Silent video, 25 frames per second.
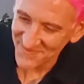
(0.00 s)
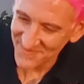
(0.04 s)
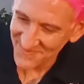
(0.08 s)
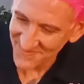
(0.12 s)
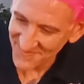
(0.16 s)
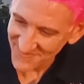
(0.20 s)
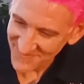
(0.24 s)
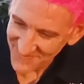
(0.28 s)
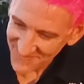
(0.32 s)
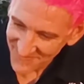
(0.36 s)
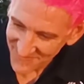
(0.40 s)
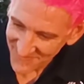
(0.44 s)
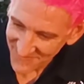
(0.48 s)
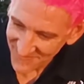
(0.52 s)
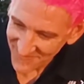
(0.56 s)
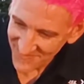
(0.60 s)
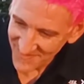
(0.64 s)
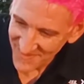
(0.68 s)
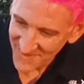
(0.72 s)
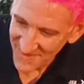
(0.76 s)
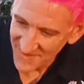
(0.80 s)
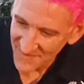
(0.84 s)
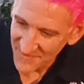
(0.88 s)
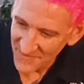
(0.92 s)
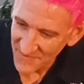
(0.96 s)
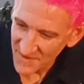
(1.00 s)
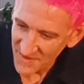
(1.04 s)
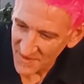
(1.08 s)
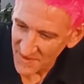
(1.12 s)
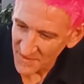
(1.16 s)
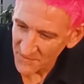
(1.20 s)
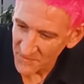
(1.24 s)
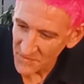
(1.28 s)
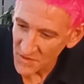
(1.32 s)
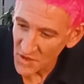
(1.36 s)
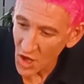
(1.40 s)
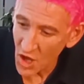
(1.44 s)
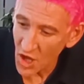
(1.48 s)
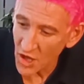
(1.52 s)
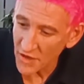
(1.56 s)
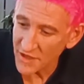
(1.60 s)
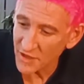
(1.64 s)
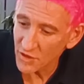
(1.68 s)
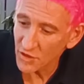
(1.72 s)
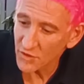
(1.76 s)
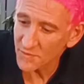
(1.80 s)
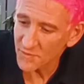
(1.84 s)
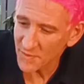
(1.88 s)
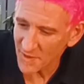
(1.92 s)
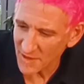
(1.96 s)
la historia de
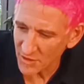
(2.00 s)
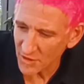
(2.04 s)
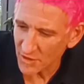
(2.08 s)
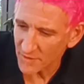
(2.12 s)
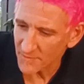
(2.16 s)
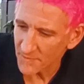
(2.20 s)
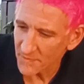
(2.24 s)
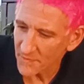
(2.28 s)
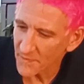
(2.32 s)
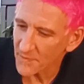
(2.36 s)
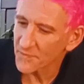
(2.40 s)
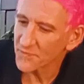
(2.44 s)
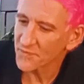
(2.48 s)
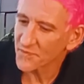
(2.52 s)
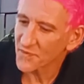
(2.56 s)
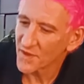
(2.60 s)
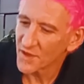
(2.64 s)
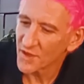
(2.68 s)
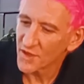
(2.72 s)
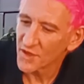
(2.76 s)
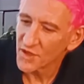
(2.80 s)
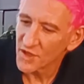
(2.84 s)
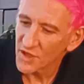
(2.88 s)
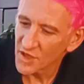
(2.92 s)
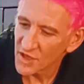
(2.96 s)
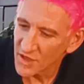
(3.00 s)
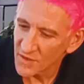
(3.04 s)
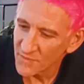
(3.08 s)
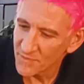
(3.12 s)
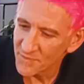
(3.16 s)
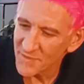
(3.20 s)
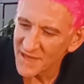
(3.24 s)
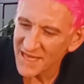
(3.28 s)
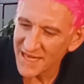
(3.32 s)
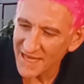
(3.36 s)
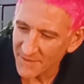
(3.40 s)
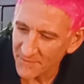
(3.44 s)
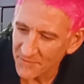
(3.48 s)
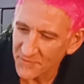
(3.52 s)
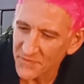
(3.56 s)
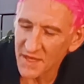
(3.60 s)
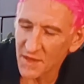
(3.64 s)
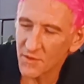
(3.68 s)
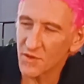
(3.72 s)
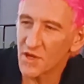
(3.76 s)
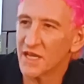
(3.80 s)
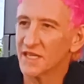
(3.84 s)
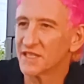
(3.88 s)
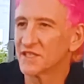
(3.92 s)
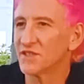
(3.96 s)
cómo llegó a ti, güey, ¿no? Mira,
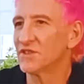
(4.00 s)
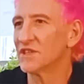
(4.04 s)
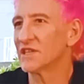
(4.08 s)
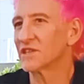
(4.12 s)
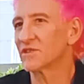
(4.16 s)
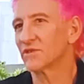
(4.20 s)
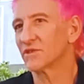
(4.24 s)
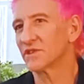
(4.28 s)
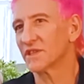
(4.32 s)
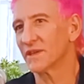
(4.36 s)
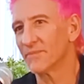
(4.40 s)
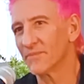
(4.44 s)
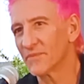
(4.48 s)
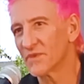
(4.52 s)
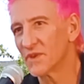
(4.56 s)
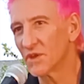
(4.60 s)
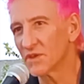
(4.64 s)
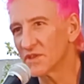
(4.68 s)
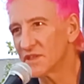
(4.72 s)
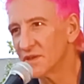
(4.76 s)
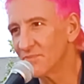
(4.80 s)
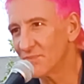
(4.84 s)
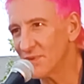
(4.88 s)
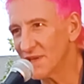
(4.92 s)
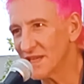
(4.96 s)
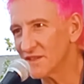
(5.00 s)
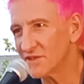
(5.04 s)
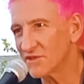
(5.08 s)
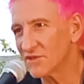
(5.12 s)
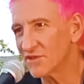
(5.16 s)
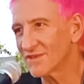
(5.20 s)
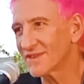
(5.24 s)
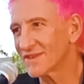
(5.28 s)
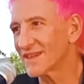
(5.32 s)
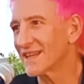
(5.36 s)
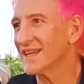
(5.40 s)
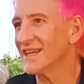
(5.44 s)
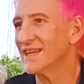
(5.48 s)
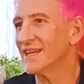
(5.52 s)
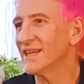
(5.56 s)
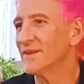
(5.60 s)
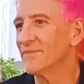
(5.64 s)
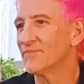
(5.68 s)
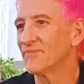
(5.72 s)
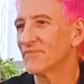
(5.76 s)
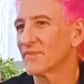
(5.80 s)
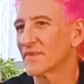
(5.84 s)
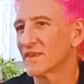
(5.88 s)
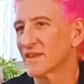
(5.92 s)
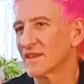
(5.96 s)
te voy a decir una cosa. Yo sí pienso
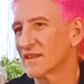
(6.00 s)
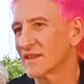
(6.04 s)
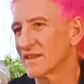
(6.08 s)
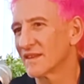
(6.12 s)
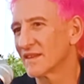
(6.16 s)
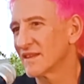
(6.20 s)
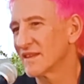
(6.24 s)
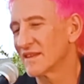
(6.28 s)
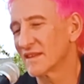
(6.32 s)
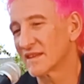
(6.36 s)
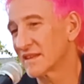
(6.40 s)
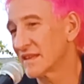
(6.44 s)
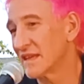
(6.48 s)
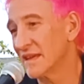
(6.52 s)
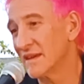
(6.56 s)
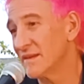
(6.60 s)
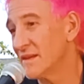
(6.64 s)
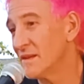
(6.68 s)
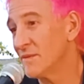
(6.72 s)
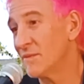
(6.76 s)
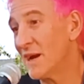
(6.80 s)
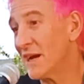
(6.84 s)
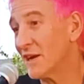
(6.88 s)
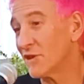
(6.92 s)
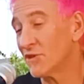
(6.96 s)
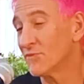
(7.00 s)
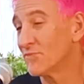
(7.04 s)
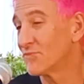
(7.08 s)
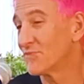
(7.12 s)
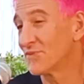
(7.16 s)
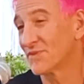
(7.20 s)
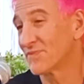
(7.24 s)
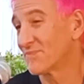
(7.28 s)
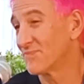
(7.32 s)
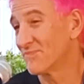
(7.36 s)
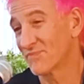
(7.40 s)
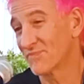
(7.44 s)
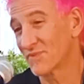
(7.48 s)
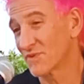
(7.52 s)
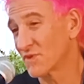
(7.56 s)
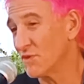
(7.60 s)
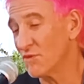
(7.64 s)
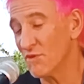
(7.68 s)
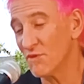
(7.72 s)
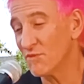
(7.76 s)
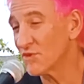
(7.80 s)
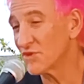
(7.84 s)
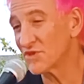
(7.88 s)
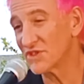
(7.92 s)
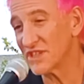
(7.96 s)
que, el bajo, pues,
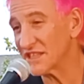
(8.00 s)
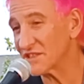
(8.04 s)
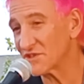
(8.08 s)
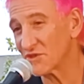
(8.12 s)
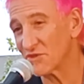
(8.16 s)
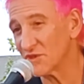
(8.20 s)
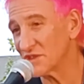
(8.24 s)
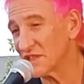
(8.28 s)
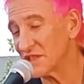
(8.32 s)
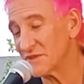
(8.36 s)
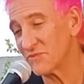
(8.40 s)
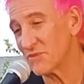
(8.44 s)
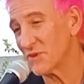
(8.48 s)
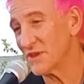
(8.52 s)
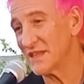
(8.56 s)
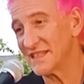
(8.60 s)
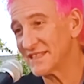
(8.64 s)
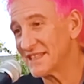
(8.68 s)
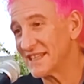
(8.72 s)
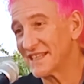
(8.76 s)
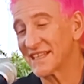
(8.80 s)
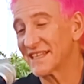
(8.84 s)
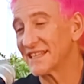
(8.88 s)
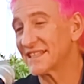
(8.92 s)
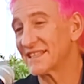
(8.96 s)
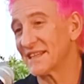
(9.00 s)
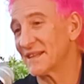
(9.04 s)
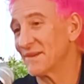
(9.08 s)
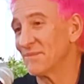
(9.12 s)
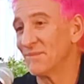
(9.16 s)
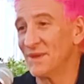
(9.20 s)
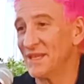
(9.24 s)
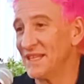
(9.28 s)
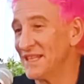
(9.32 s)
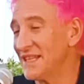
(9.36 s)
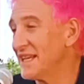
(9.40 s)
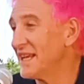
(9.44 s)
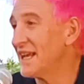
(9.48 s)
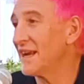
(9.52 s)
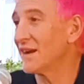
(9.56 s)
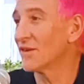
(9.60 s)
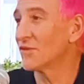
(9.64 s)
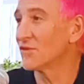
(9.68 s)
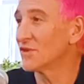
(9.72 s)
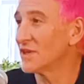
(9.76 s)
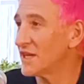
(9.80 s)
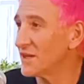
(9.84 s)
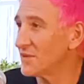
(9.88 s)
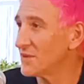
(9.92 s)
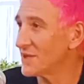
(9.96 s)
como muchas cosas, puede ser que termine
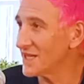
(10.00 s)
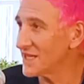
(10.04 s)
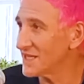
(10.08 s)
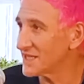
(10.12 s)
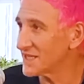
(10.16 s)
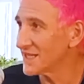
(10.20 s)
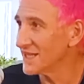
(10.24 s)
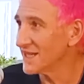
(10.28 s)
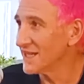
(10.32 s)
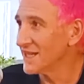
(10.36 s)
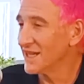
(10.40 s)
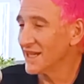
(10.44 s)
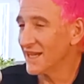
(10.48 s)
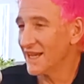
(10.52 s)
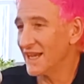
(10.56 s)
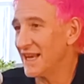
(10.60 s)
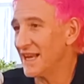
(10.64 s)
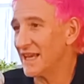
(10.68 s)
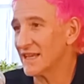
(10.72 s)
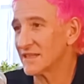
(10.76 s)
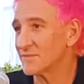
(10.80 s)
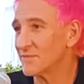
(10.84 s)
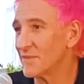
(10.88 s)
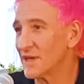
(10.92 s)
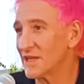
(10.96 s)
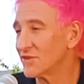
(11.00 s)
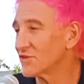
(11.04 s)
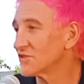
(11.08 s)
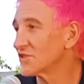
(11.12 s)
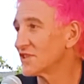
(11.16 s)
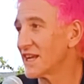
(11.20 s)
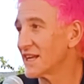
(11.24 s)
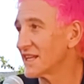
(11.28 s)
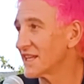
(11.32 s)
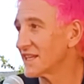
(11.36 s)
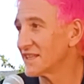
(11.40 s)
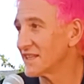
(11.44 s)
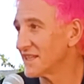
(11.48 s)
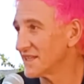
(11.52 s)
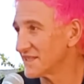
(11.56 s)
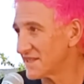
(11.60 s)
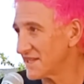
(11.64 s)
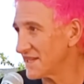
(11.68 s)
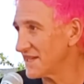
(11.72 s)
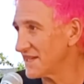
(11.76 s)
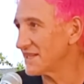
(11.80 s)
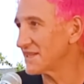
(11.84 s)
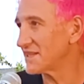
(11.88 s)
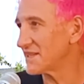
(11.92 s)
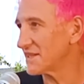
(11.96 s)
alguna vez en las manos de alguien
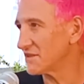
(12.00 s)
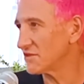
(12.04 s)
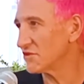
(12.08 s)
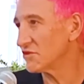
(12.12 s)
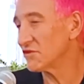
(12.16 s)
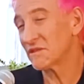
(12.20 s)
decente,